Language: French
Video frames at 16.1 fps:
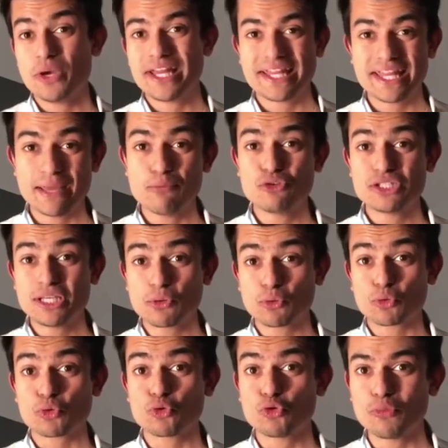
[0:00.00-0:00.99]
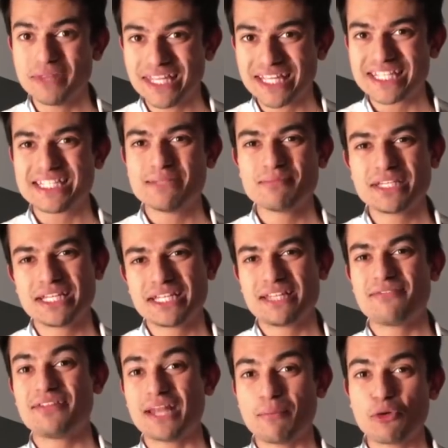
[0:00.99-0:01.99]
où il était émoussé contre Dominique Thiem, qui
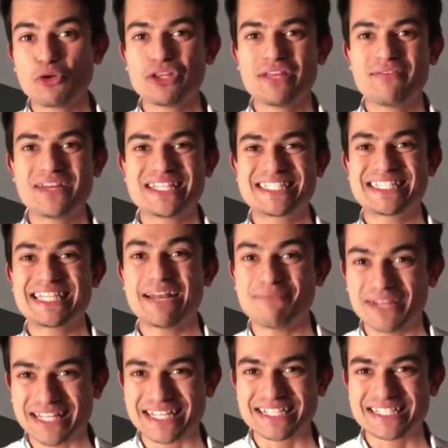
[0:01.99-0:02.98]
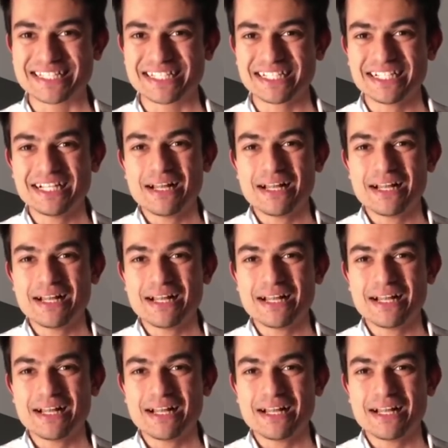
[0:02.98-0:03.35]
était finalement une défaite salvatrice.